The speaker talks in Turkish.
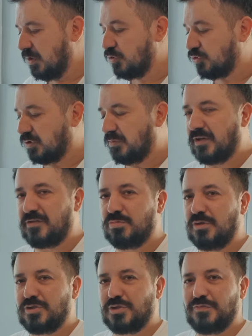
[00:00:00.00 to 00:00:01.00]
Şurada biraz
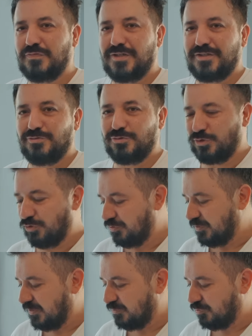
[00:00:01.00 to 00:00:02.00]
bulaşım var. Onu
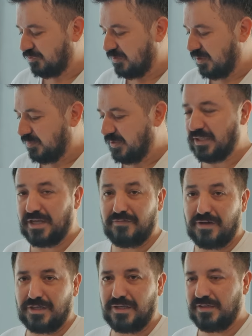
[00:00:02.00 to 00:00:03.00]
görürseniz kusura bakmayın ev
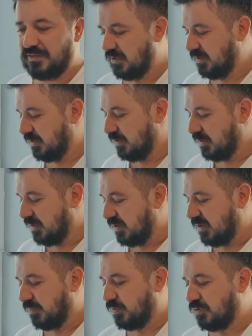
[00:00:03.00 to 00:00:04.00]
hali
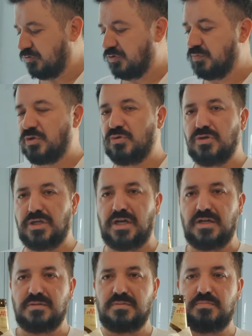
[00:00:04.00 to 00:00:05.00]
yapıyoruz. Şimdi
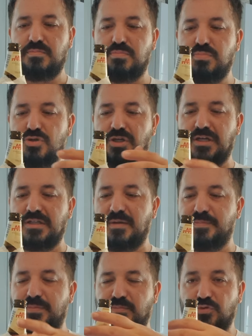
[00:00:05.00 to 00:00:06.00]
güya bu şekilde
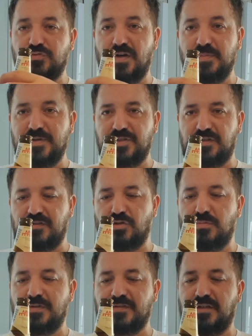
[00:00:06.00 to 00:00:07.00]
mutfak peçetesi
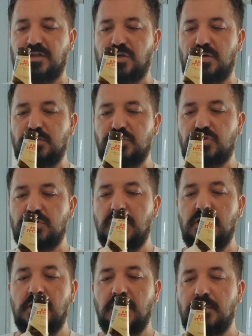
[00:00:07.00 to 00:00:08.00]
olması gerekiyormuş.
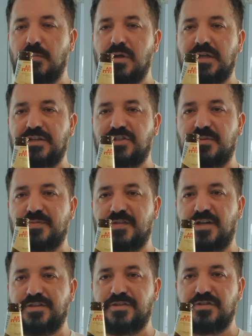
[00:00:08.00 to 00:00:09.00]
Böyle geçirip
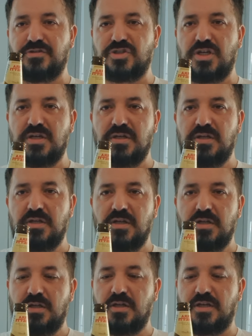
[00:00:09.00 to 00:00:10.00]
sardırınca
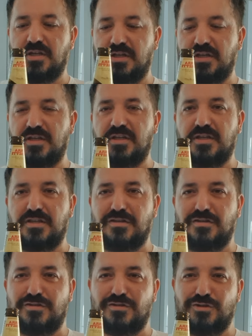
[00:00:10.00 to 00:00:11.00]
ee,
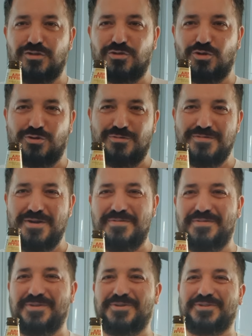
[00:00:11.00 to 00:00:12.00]
döküm
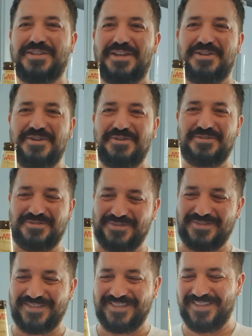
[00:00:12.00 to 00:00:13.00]
yapmış
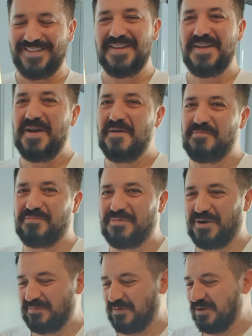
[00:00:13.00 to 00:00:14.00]
deniyoruz.
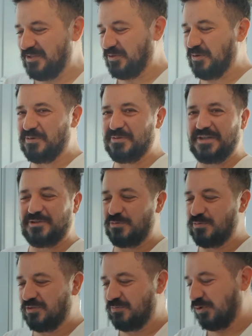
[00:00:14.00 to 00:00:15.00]
Bana hiç yani
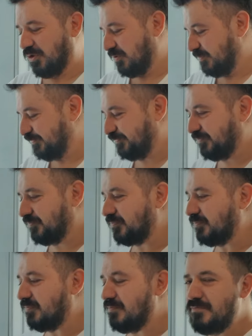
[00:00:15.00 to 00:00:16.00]
ümidim yok.
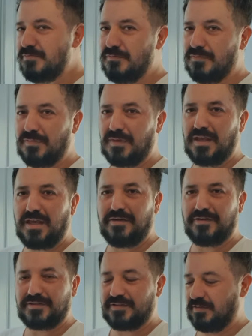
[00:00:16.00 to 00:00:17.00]

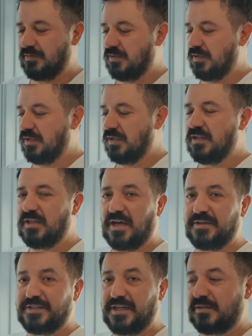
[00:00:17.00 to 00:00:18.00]
Evet.
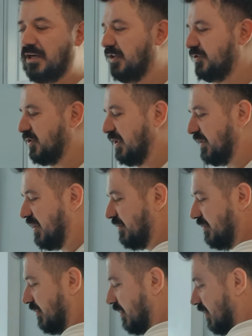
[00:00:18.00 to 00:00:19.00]
Yani direkt
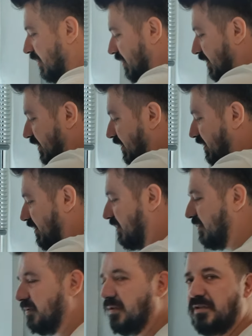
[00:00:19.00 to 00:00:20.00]
aşağıdan e,
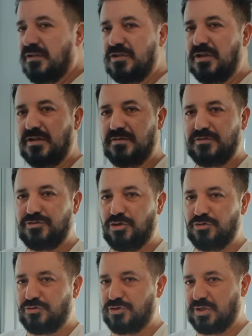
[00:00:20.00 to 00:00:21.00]

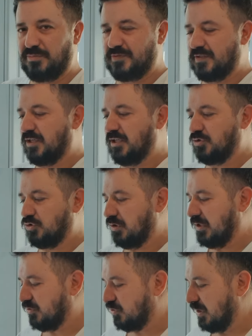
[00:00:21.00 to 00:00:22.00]
döndüreceğim bir saniye.
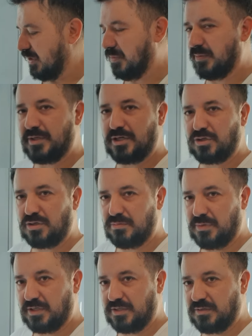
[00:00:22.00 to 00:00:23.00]
Şöyle şöyle yapmam gerekiyor.
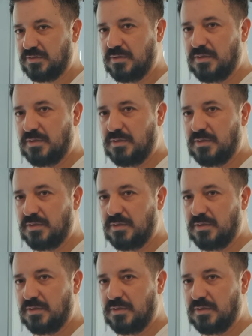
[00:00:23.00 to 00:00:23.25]
Bakın.